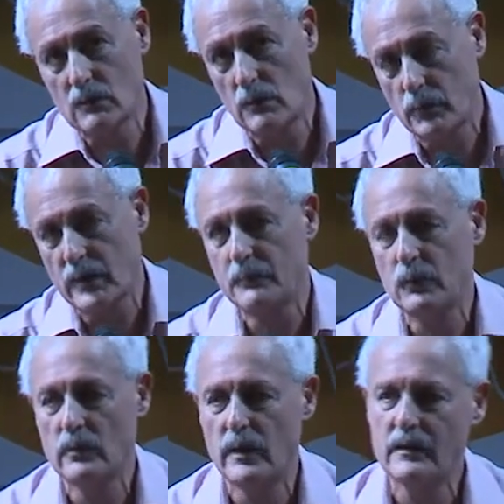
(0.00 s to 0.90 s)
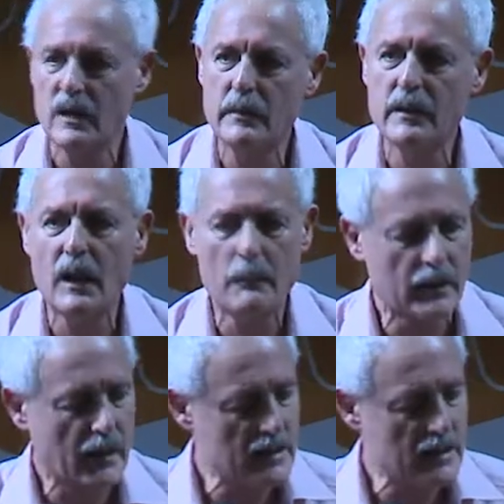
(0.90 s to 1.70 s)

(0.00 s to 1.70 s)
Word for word: como por ejemplo eh, David Hammack,